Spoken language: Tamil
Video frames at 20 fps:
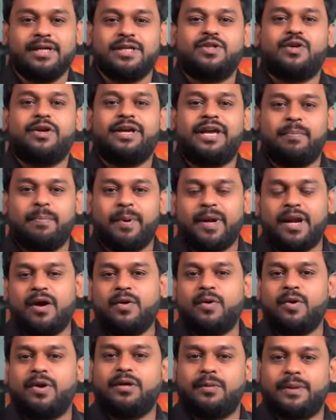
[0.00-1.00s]
ஸோ எப்போல்லாம்
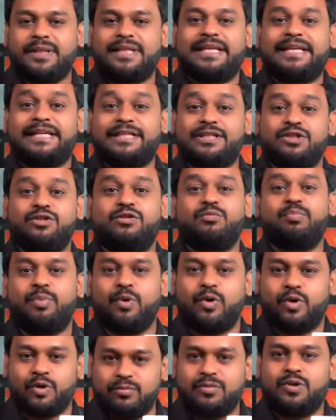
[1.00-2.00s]
உங்களுக்கு வந்து ரெஸ்ட் ரூம்
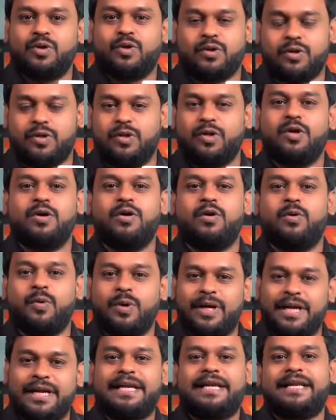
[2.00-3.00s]
போகணும்னு தோணுதோ
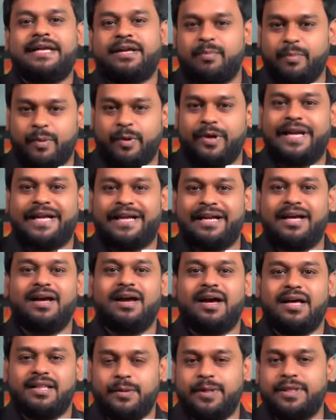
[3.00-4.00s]
உடனே நீங்கள் போயிடுங்க
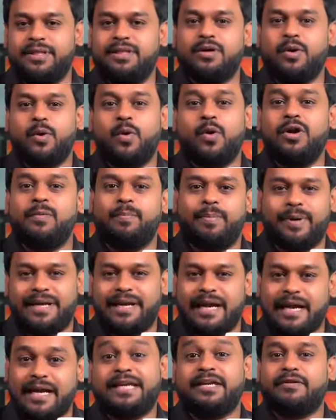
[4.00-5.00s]
அதை வந்து ஹோல்ட் பண்ணி
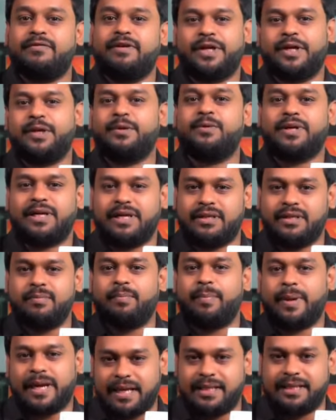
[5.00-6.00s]
அடக்கி வைக்கணுன்றத
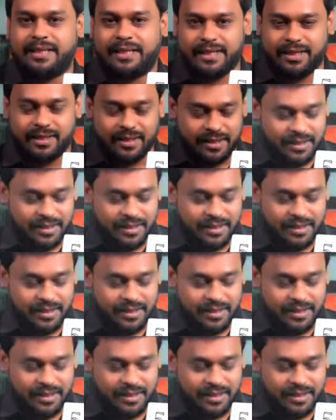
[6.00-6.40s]
பண்ணாதீங்க